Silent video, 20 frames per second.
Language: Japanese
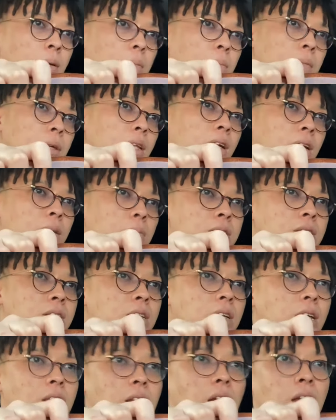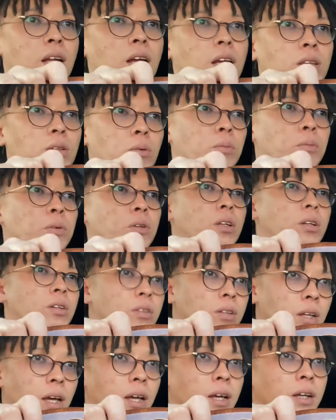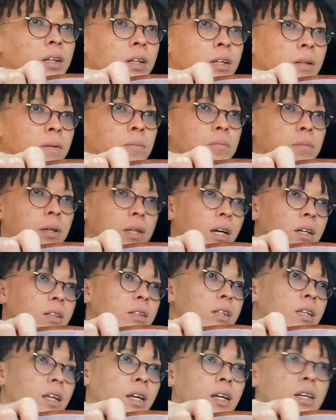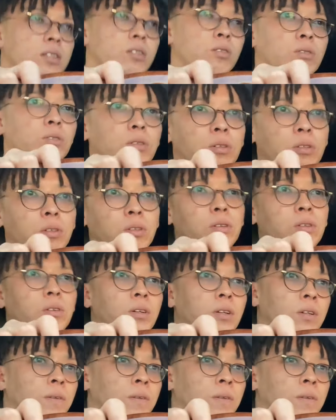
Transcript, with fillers: みんなに見していきたいなと思ってるんで、ま逆にね、その、